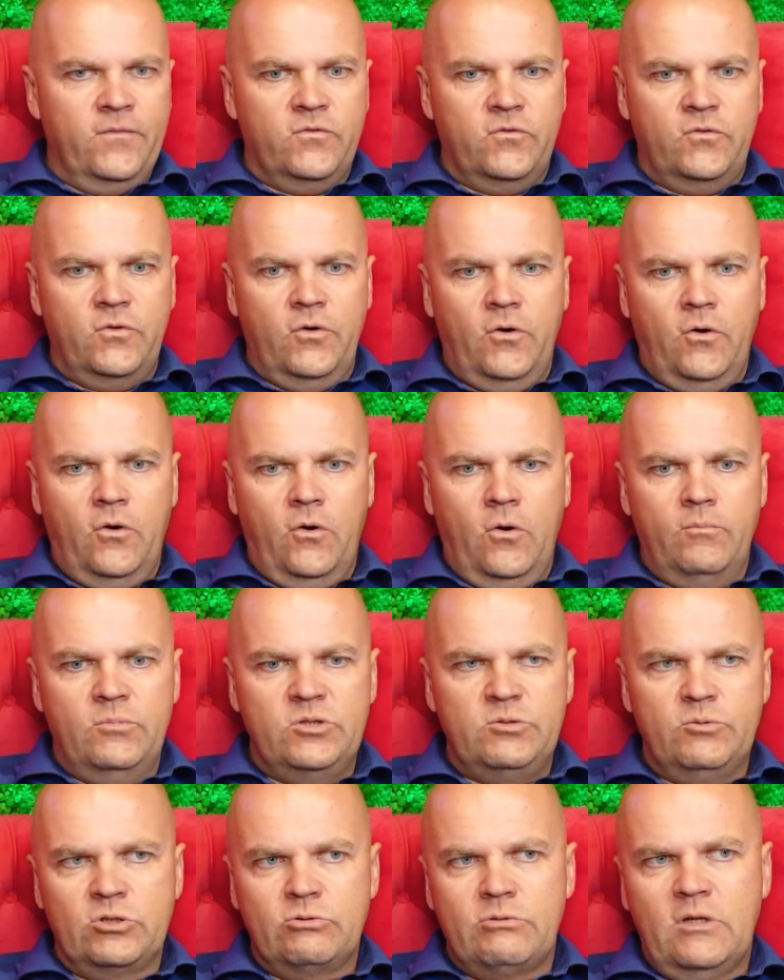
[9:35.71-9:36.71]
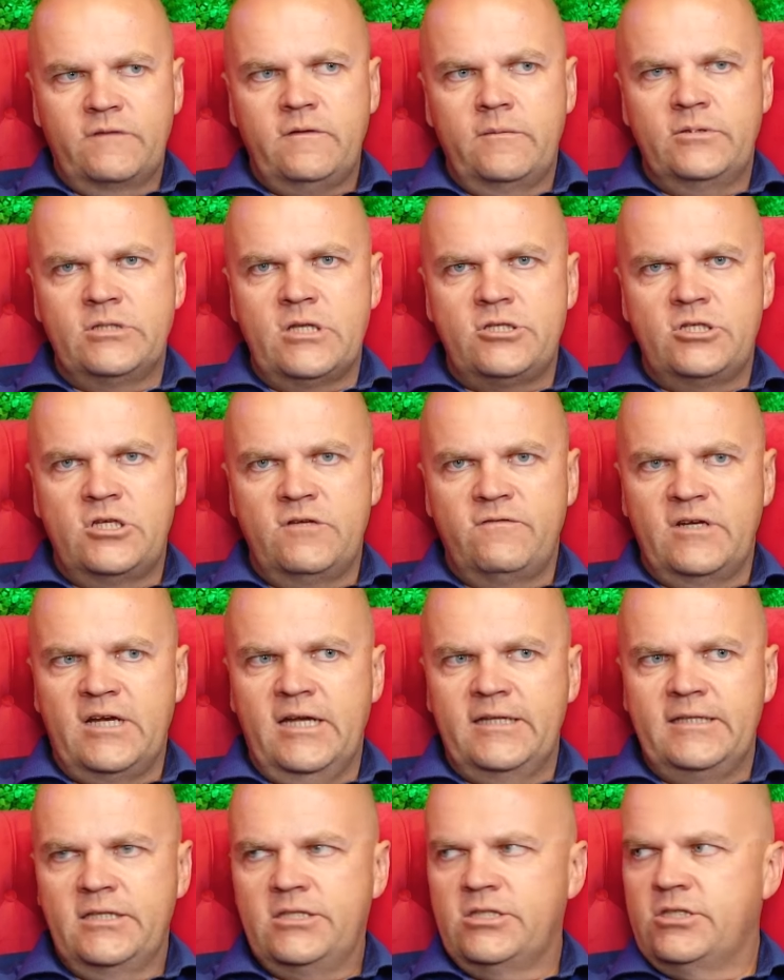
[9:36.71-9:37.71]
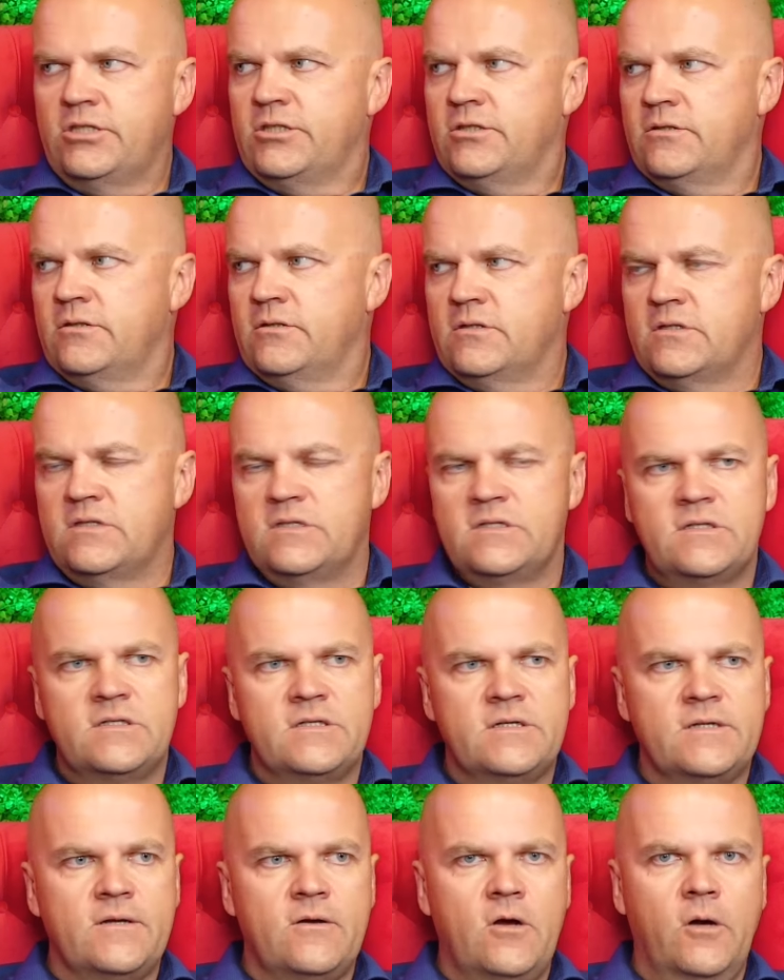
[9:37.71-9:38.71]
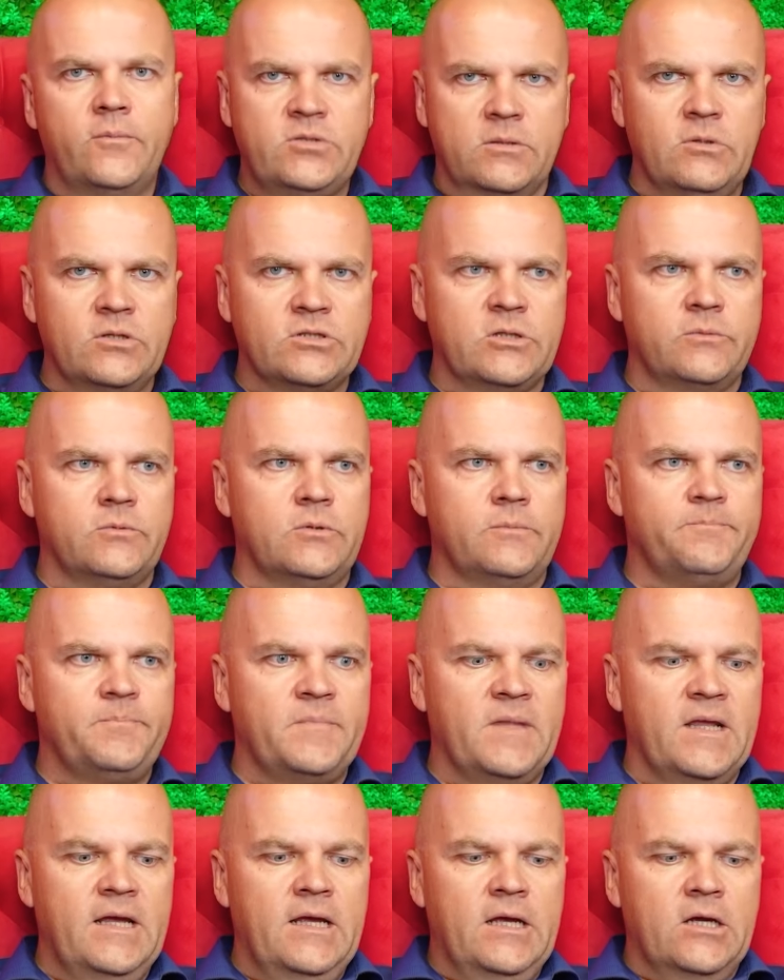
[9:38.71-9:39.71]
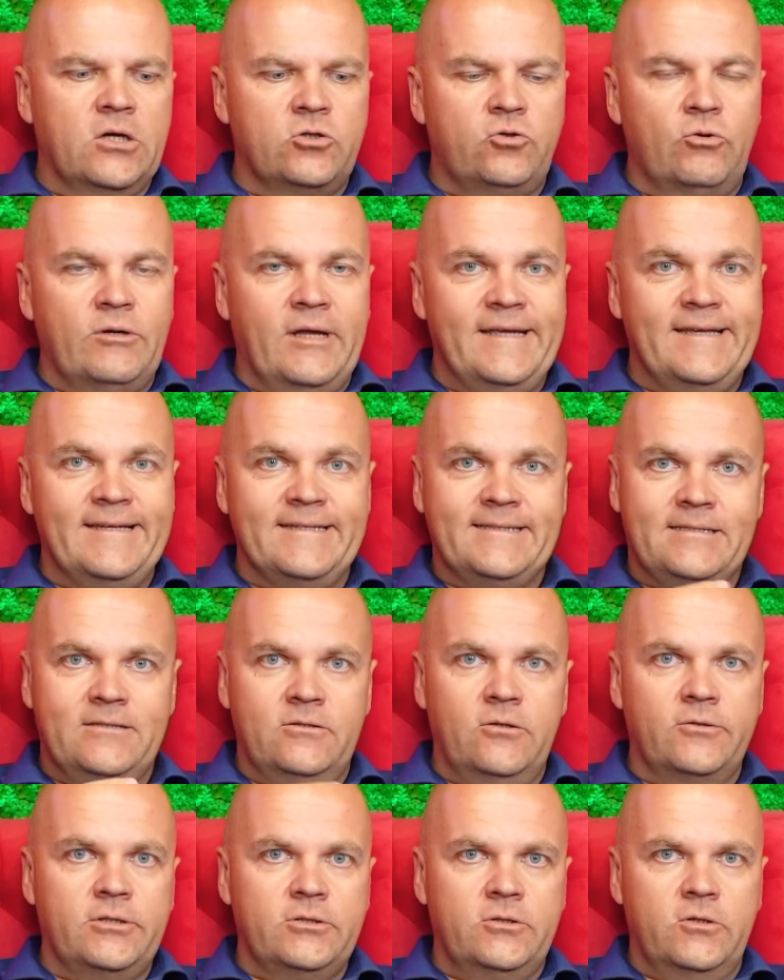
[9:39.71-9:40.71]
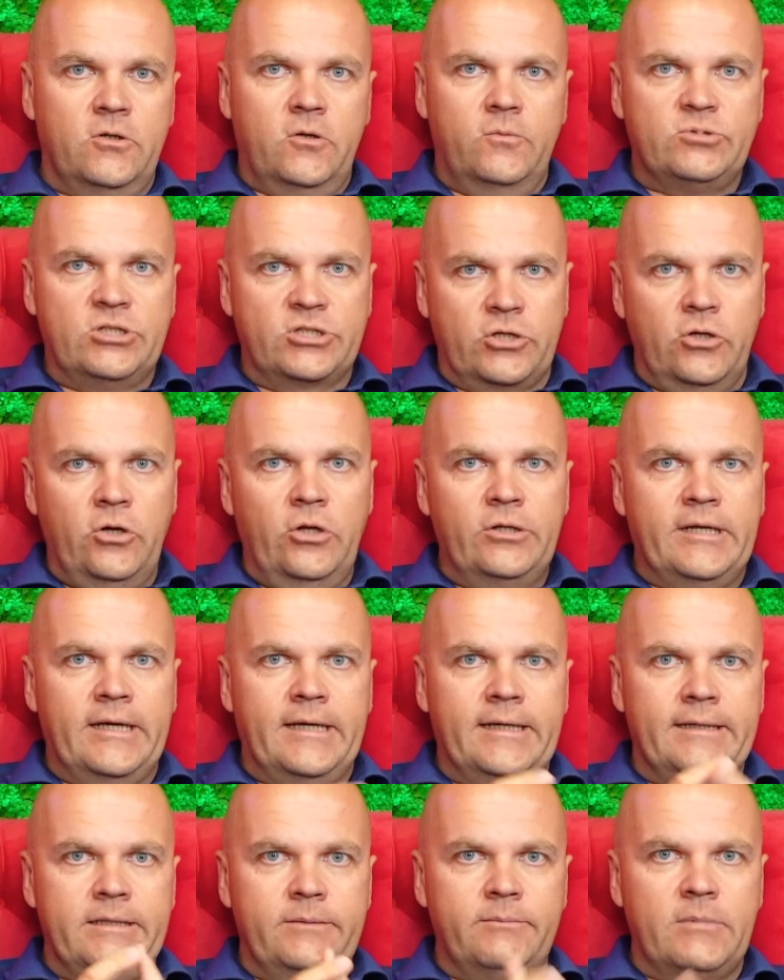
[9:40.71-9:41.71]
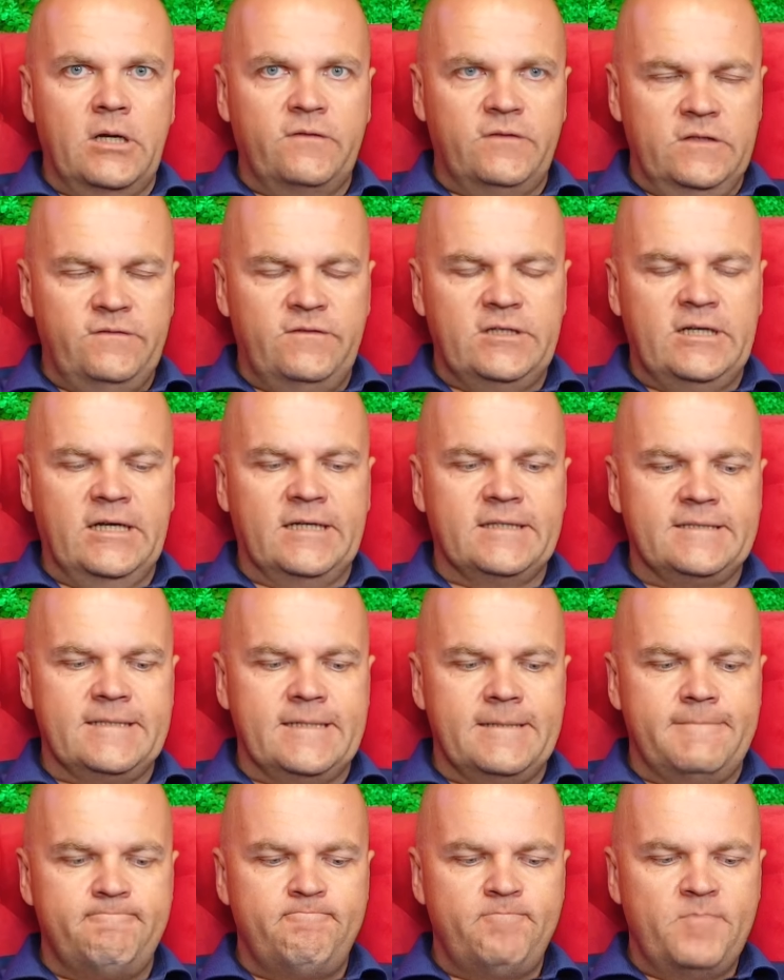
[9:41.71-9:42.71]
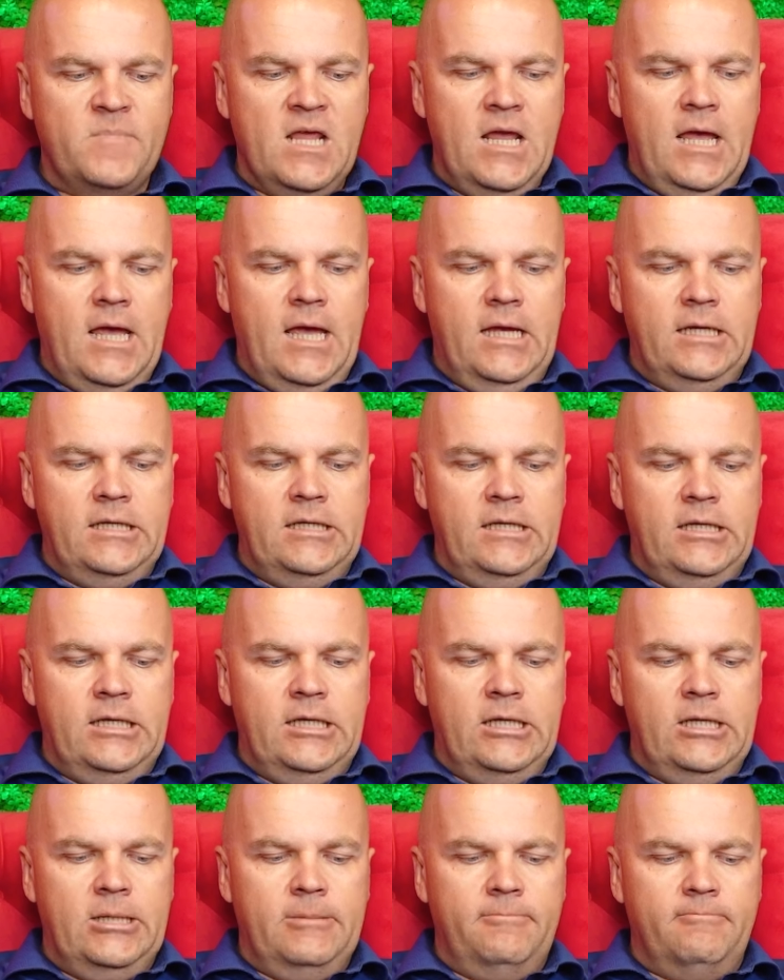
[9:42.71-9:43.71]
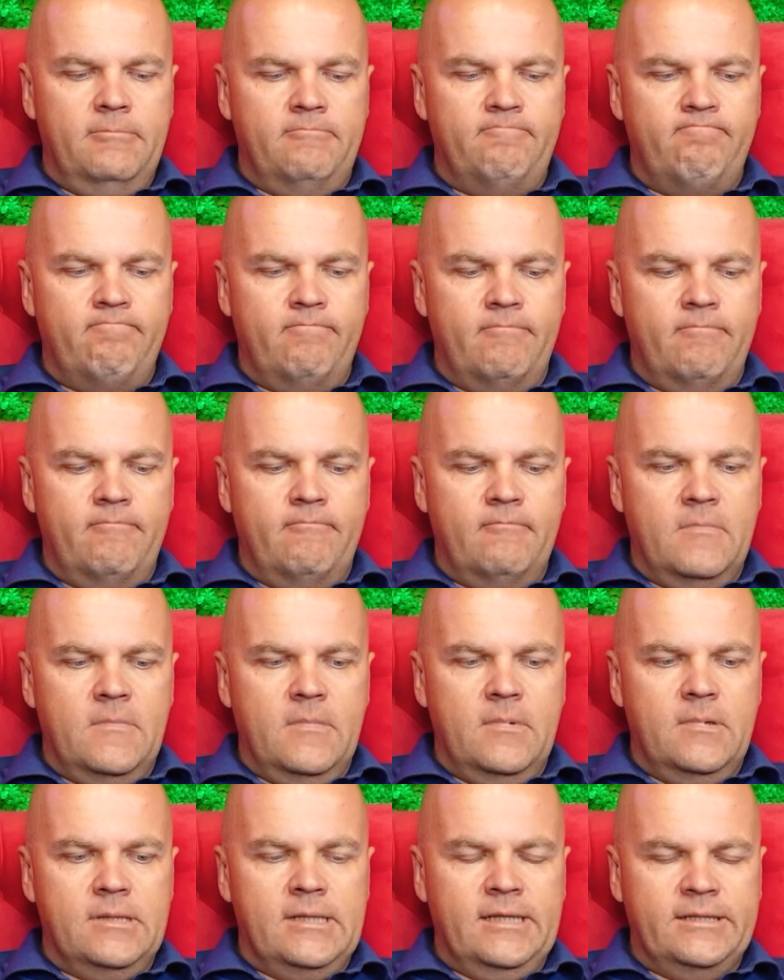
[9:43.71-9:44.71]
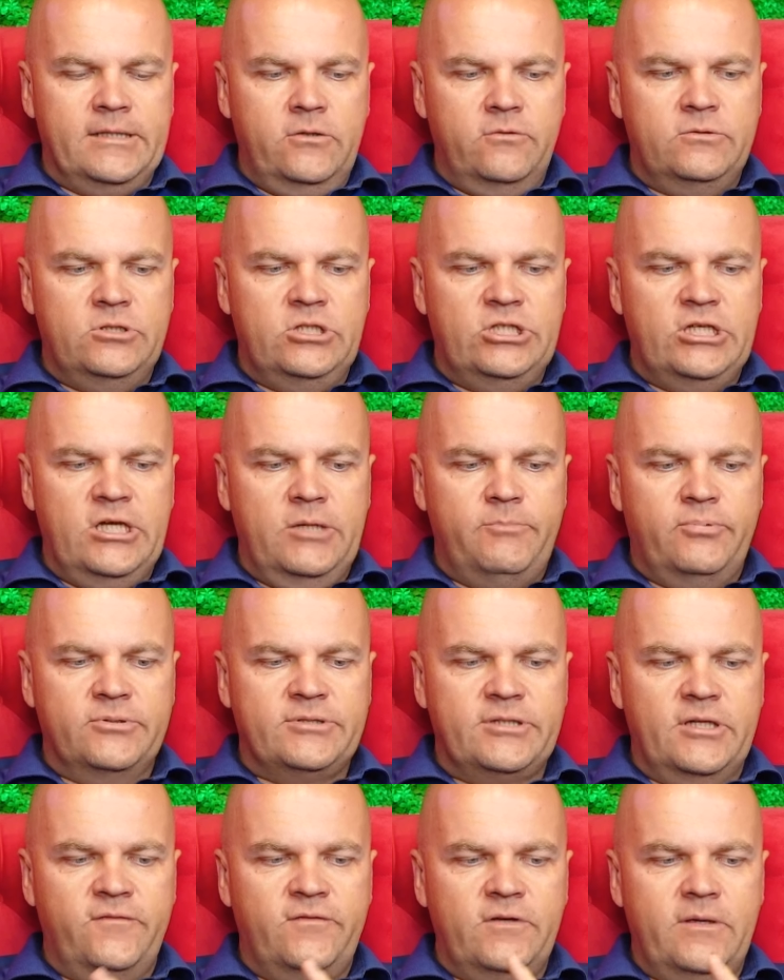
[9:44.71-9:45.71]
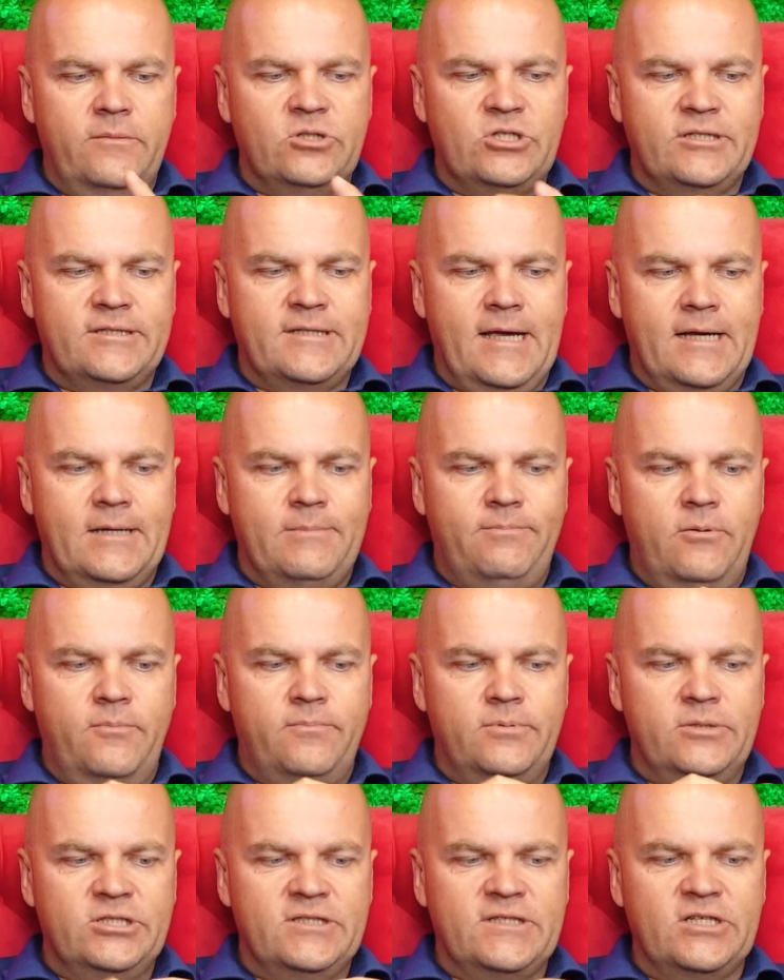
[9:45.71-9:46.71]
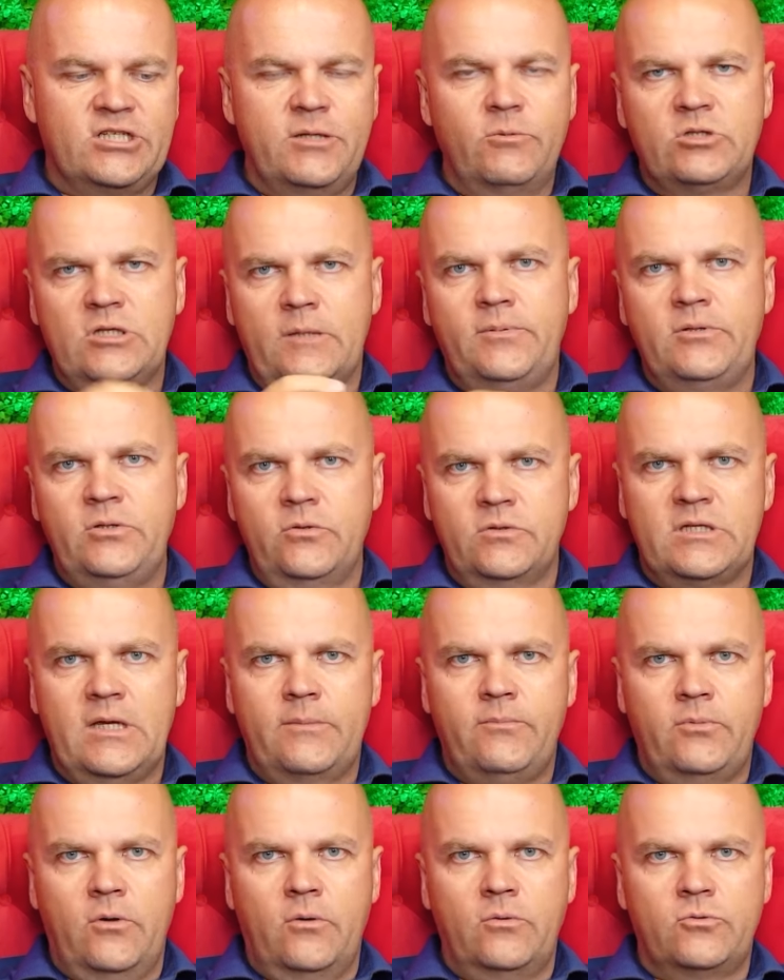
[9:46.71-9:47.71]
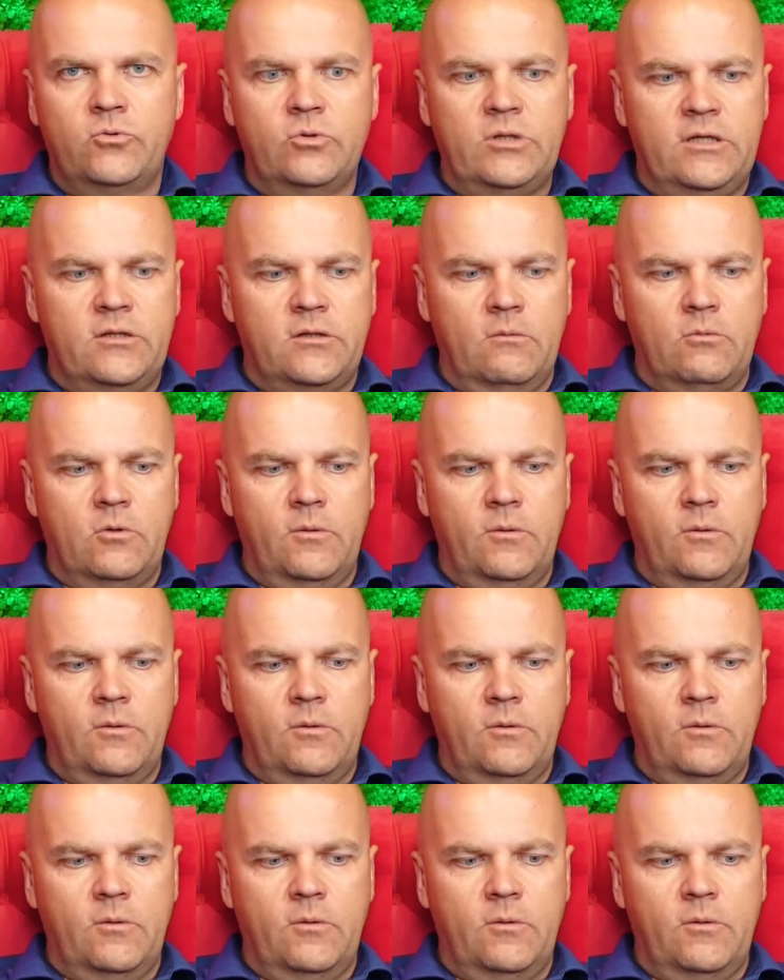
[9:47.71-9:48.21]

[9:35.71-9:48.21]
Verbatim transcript: to być może łatwiej będziecie się wygadać e, z obcą sobie. osobą, która jest do tego przeszkolona i ma kwalifikacje. I mm, Dlatego dzisiaj postanowiłem, że tak, po pierwsze zaczniemy od Happy Newsa, bo tutaj tą